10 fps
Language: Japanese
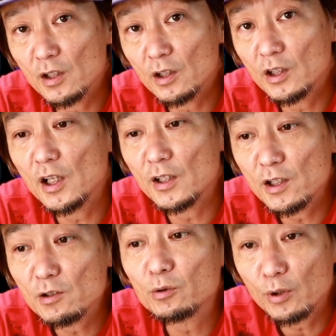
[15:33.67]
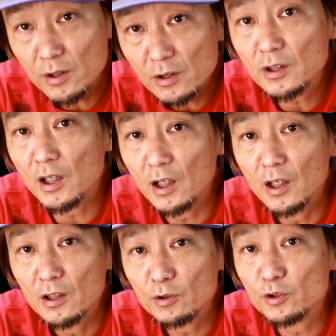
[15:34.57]
綺麗な映像が撮れるんだったら
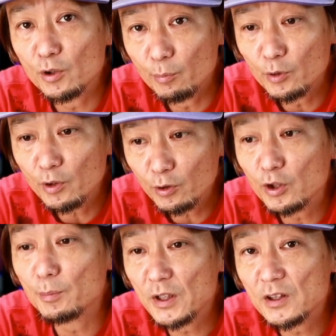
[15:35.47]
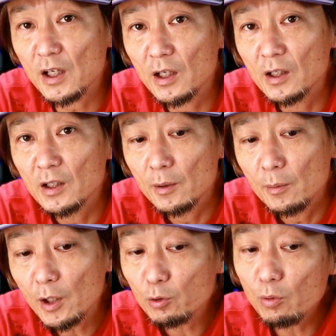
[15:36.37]
そっちは僕は撮りました。
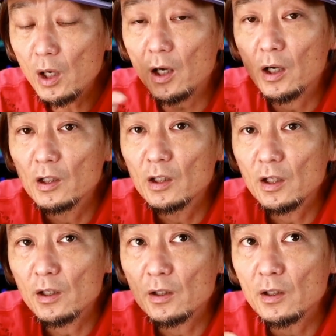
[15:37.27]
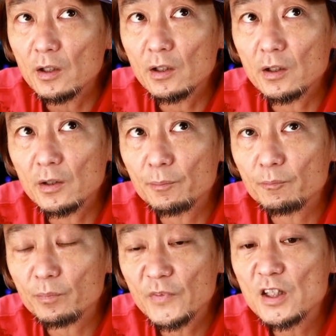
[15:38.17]
あとは
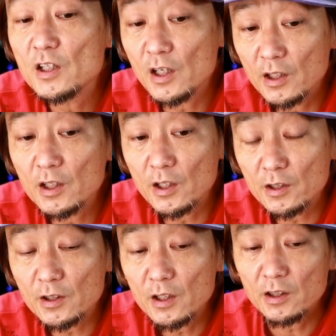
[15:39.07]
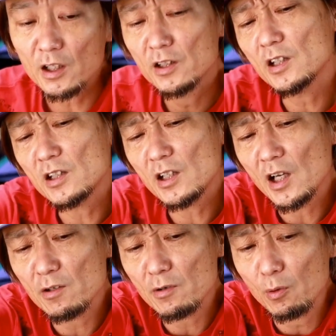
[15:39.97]
DJI で出てるやつねただ
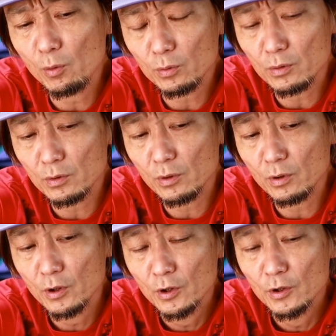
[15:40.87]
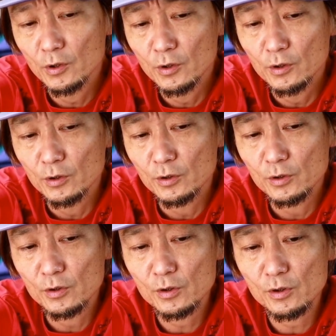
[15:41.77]
DJI はほんと
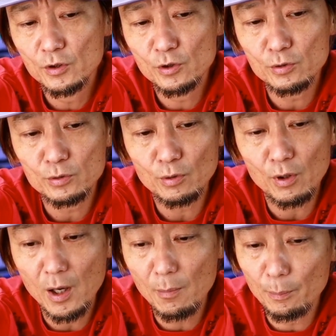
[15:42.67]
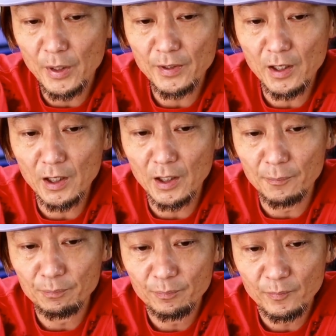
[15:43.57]
中途半端な
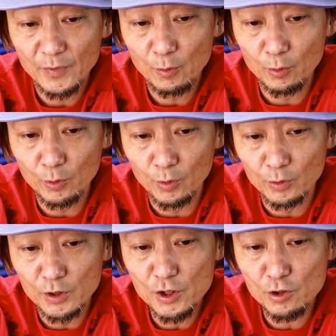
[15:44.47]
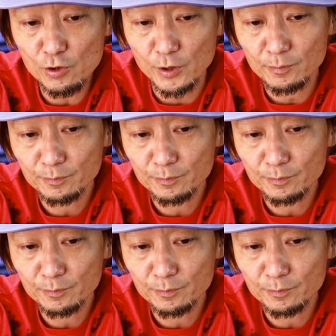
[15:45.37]
この2種類